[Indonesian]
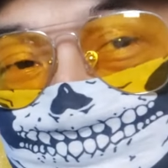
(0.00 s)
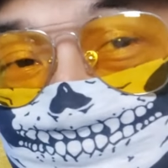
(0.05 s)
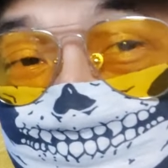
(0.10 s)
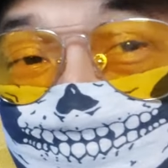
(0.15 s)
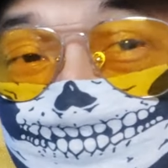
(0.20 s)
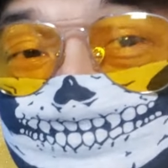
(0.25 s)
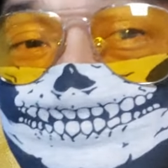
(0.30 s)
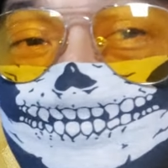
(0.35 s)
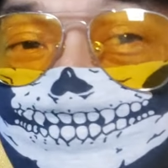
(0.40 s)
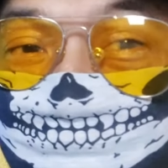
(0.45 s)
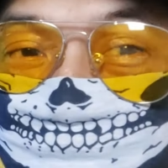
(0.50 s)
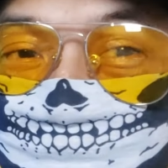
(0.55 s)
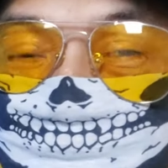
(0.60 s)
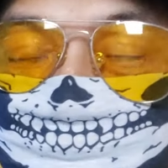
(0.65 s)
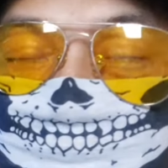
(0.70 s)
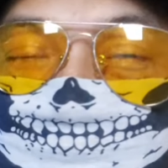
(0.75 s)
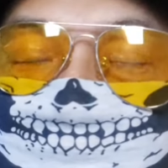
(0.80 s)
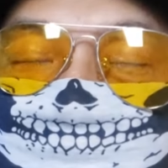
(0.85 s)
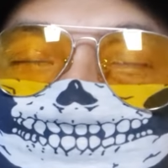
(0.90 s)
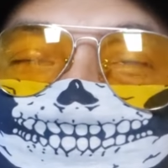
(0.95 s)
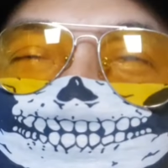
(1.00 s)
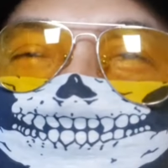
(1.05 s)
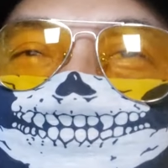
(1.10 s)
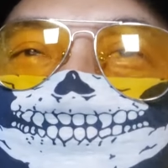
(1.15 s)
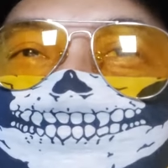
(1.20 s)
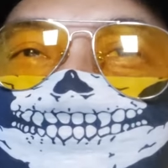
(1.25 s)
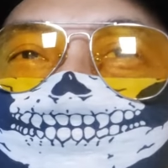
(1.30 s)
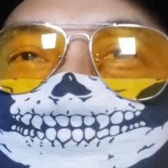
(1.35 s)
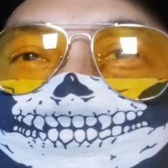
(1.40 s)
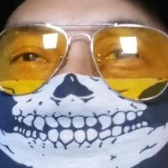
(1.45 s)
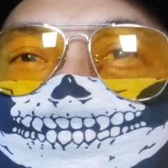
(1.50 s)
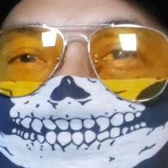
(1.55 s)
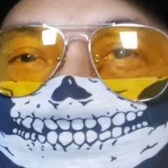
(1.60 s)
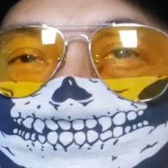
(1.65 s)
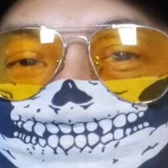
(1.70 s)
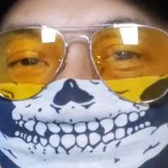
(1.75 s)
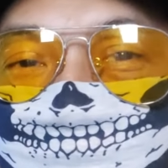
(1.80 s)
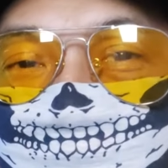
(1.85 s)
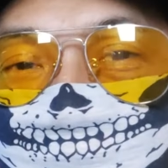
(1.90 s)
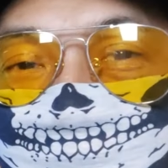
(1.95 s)
aja saya tahu sebenarnya.
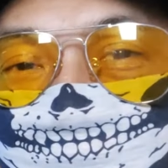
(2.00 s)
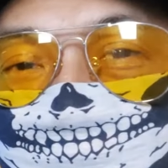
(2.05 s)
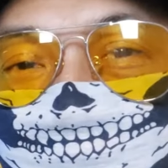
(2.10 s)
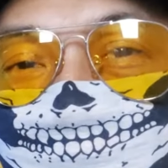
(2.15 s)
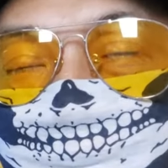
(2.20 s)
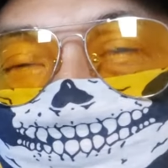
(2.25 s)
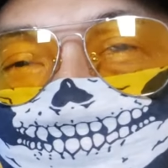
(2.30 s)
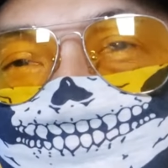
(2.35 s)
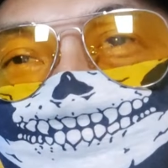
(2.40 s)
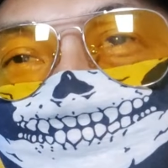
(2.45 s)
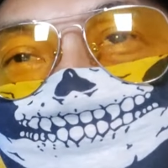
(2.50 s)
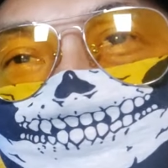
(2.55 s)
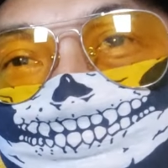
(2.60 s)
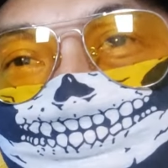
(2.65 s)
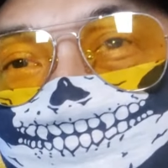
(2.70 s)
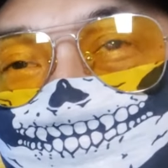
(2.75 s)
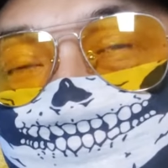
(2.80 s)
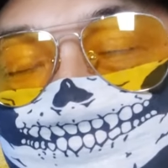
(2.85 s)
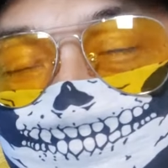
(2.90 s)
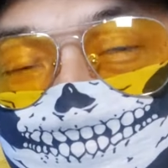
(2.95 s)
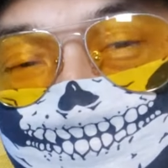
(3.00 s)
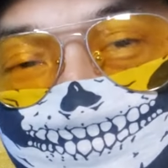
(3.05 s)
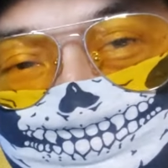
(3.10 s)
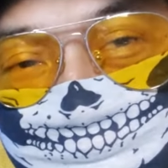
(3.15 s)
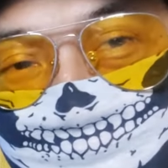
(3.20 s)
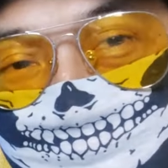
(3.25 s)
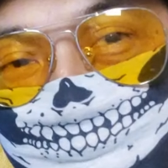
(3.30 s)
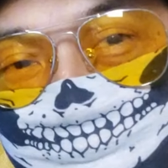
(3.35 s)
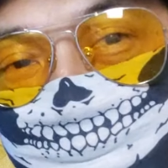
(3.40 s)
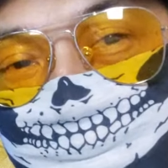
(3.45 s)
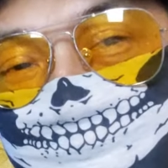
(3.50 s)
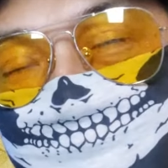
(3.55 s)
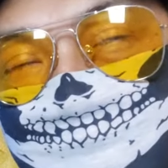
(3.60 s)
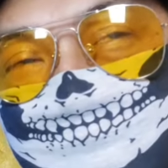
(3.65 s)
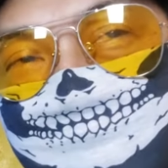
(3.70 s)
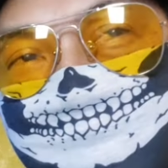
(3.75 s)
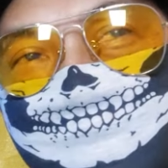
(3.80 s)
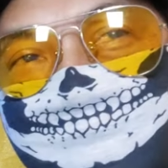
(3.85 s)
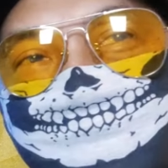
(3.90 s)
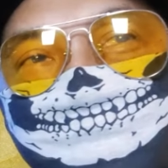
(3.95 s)
Itu ada rekamannya, tapi kita nggak bisa publish
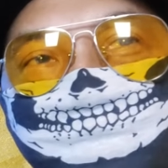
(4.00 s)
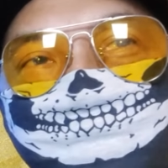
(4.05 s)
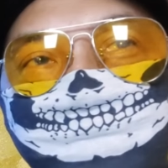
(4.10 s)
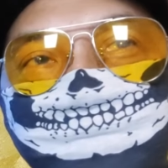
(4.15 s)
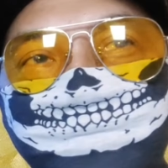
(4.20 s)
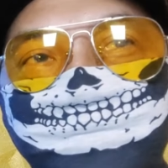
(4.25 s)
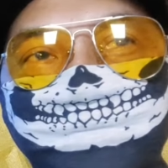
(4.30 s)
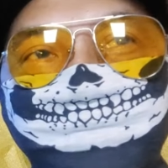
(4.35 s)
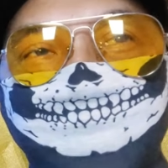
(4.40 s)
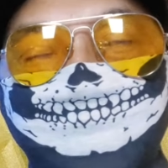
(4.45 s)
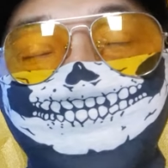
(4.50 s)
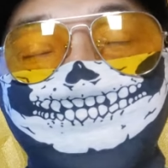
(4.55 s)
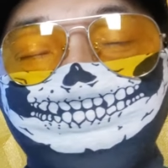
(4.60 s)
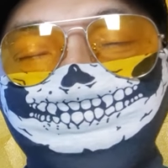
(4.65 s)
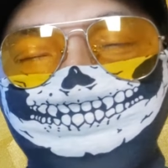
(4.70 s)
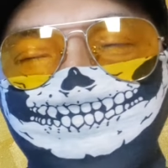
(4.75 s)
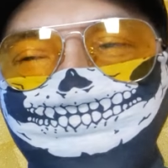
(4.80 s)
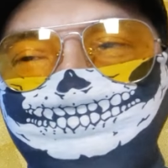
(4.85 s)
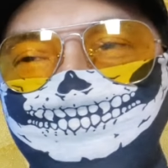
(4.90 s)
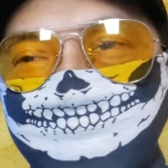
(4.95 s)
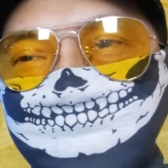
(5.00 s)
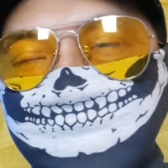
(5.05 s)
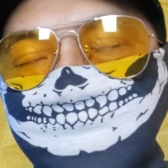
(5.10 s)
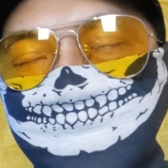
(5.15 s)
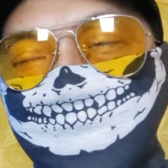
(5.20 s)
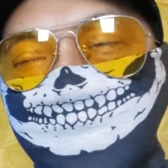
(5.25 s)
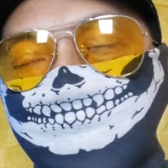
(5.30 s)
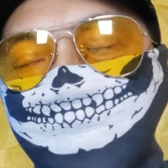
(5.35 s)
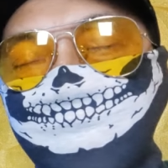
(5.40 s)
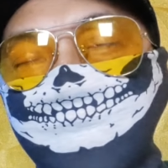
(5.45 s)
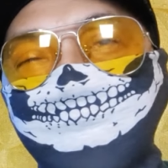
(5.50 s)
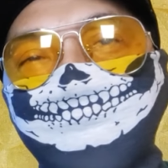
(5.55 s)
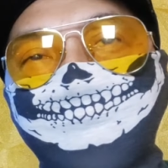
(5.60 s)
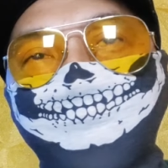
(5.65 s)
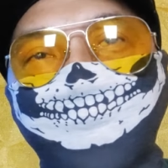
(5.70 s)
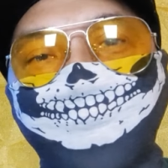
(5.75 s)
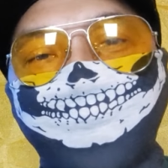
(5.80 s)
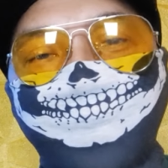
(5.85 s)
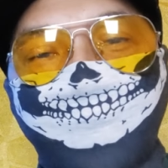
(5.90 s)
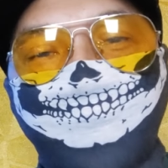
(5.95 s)
karena itu masih privasi ya.
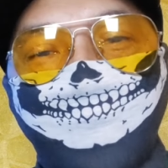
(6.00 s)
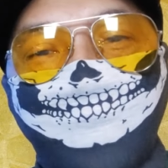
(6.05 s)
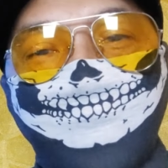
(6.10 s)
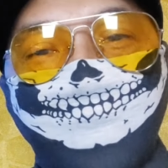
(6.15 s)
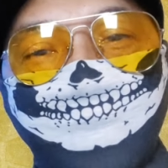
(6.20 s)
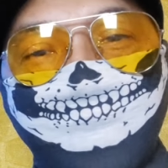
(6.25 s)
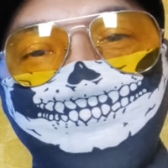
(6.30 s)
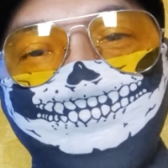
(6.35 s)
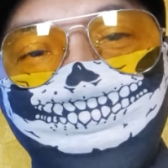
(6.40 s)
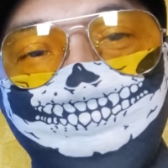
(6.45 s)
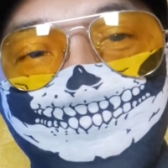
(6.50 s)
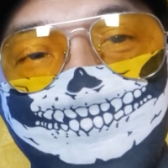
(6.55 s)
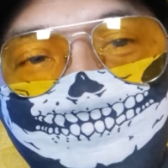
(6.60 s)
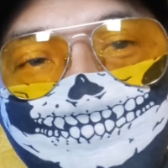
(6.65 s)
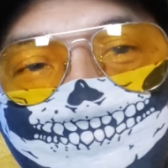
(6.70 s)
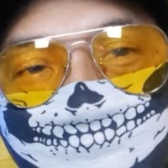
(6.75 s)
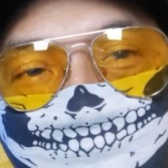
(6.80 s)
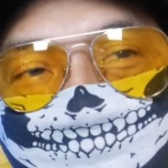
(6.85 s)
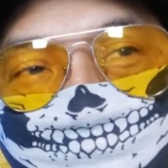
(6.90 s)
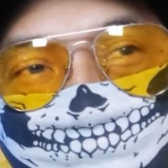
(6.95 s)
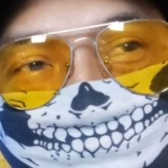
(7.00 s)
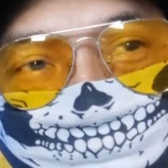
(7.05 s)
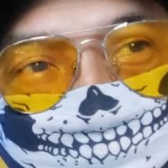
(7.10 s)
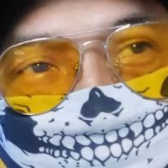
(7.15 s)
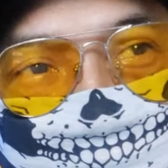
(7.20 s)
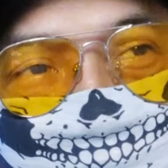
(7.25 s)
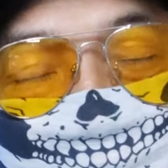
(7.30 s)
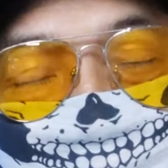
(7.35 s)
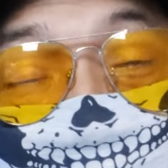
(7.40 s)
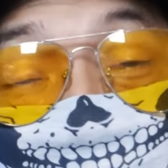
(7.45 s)
Tapi itu bisa